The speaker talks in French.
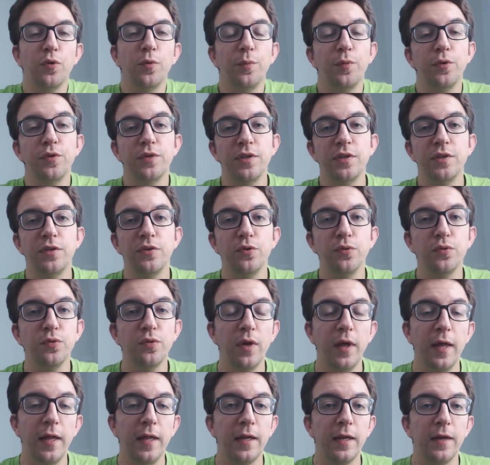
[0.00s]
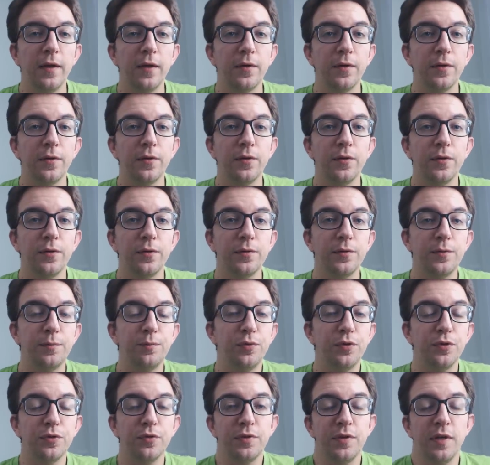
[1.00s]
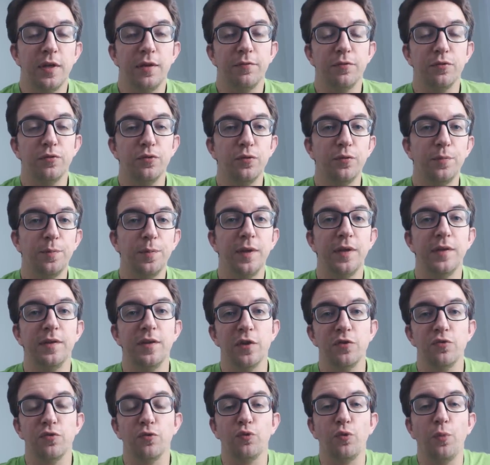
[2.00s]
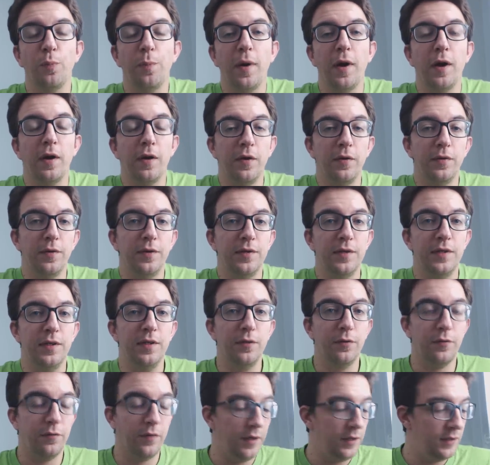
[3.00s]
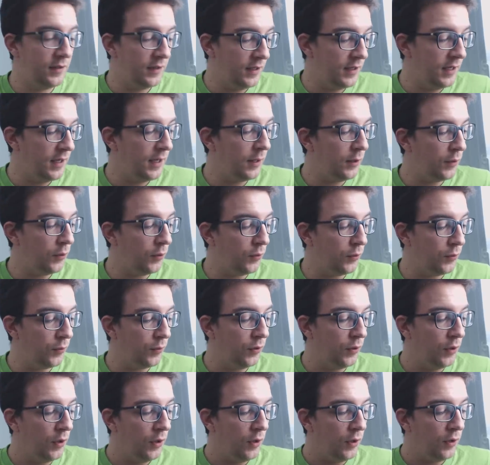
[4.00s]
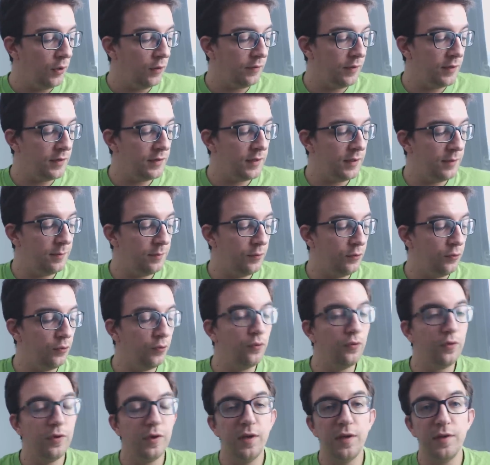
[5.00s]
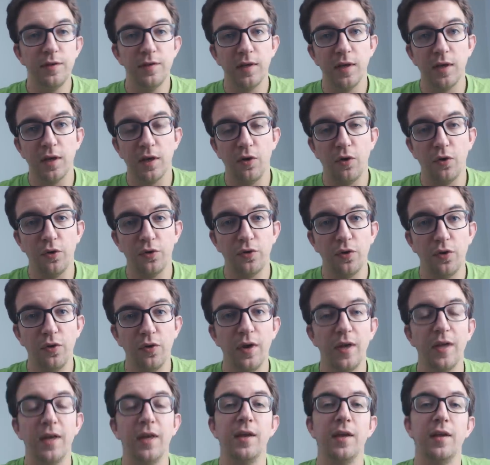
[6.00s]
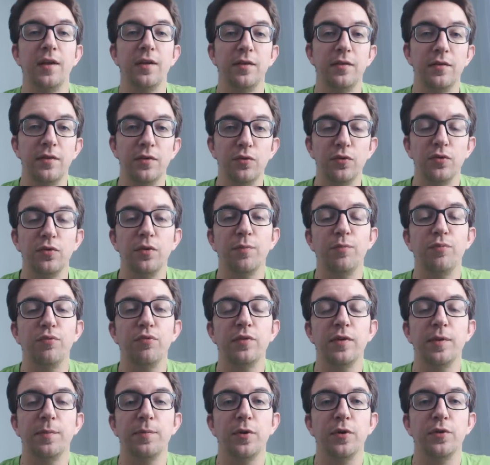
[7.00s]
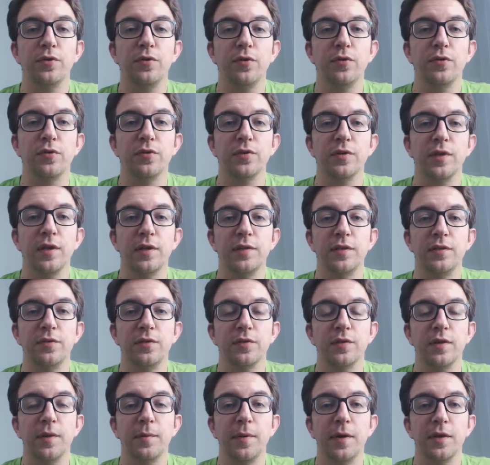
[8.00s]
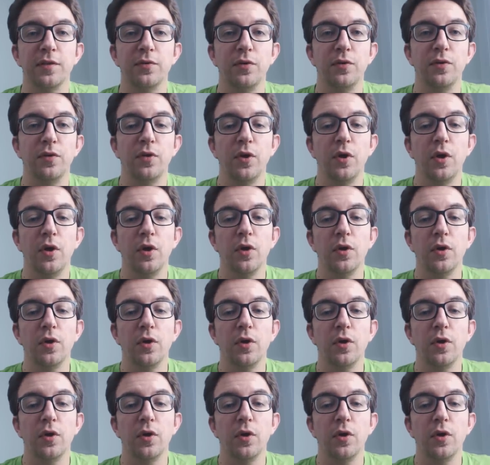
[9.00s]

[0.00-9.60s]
de composition, euh, puisque c'est la photo de paysage dont on parle hein, ici, on va essayer, euh, on va essayer plutôt d'utiliser un grand angle et c'est d'autant plus important dans ce cas, dans ce cas présent